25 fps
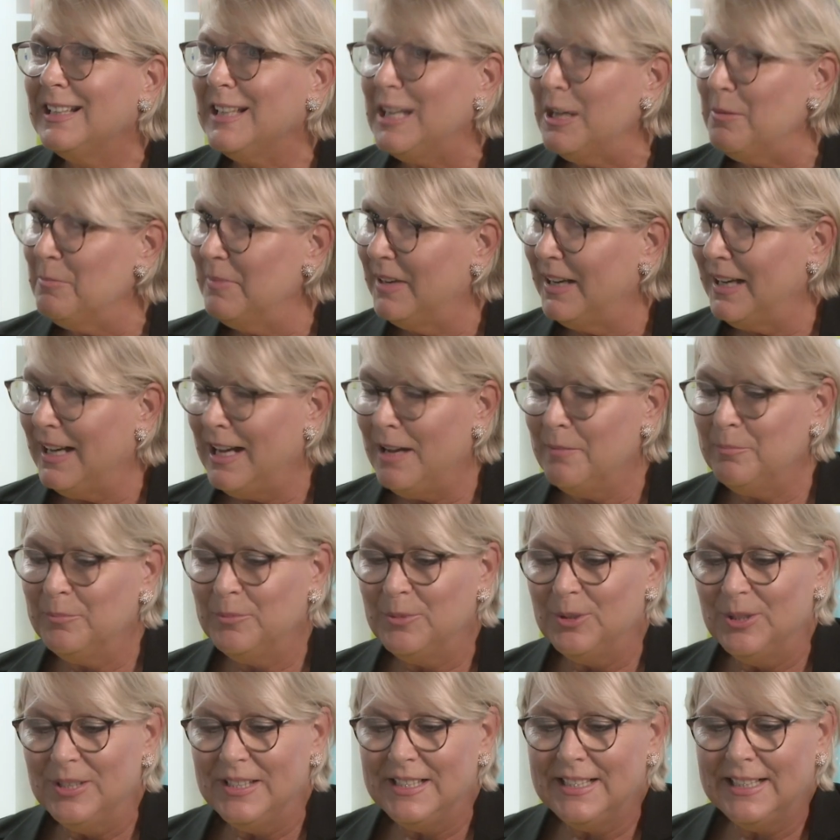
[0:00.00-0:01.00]
Im
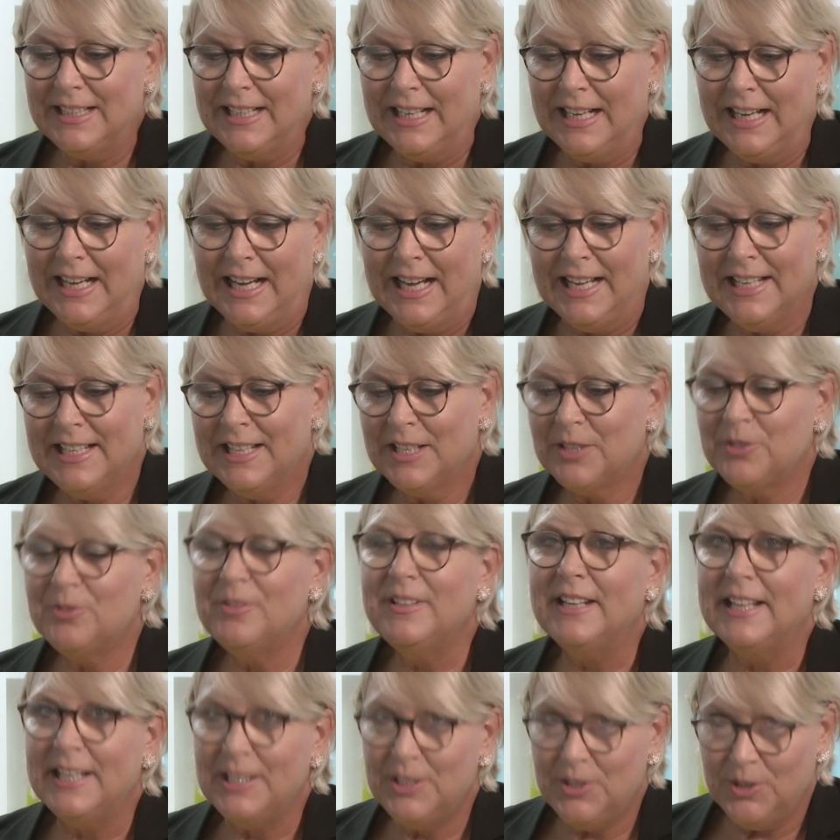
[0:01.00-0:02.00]
Rahmen unserer Reihe
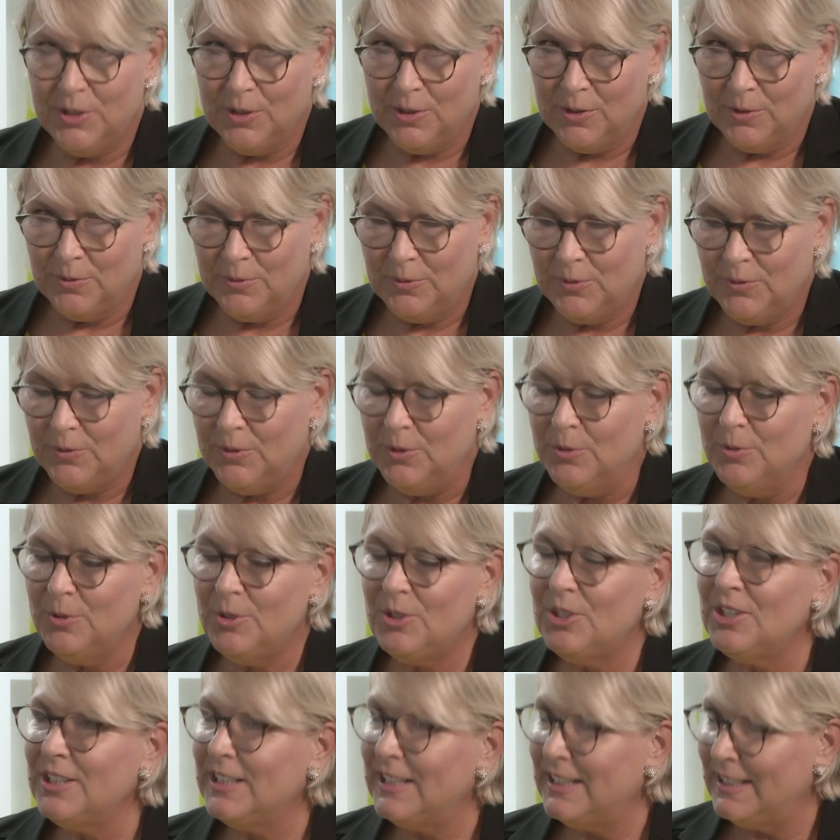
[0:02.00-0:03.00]
Create Your Own
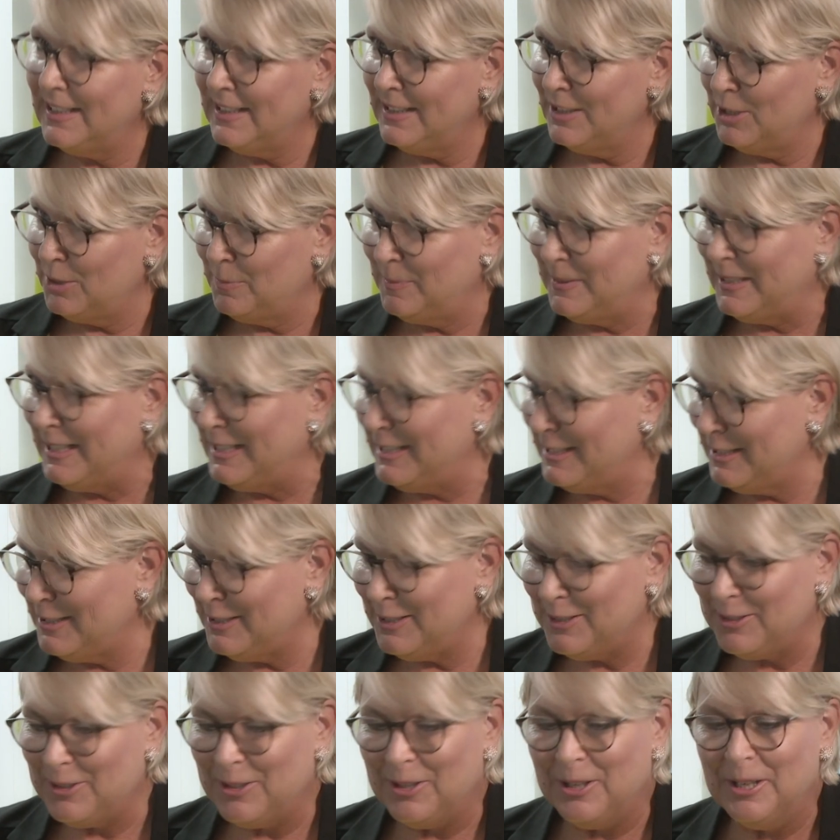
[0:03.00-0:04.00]
Future spreche
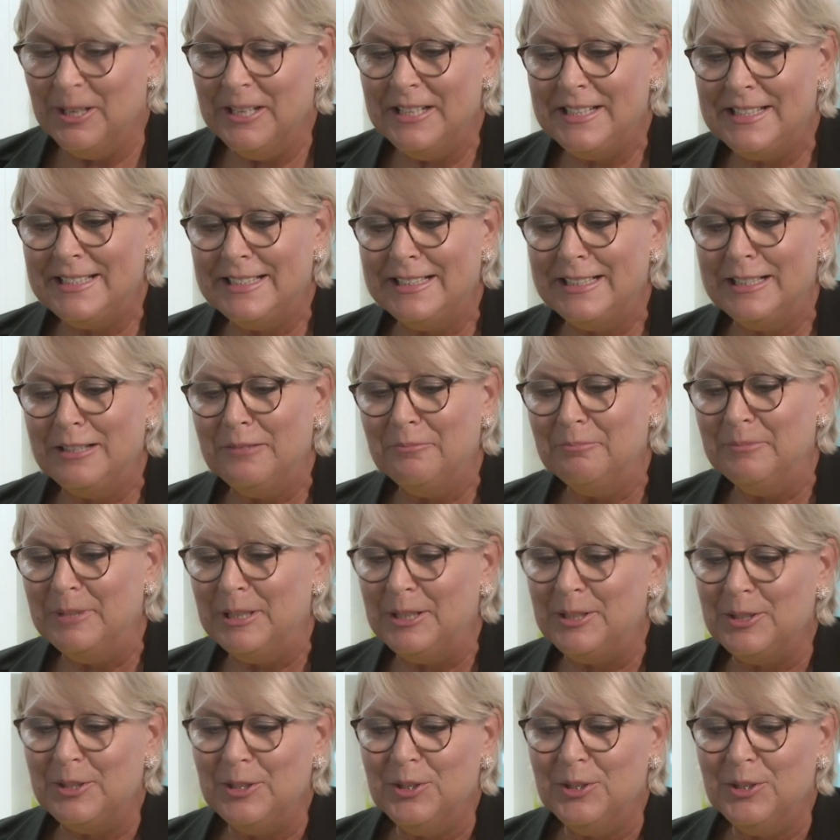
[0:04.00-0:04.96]
ich heute mit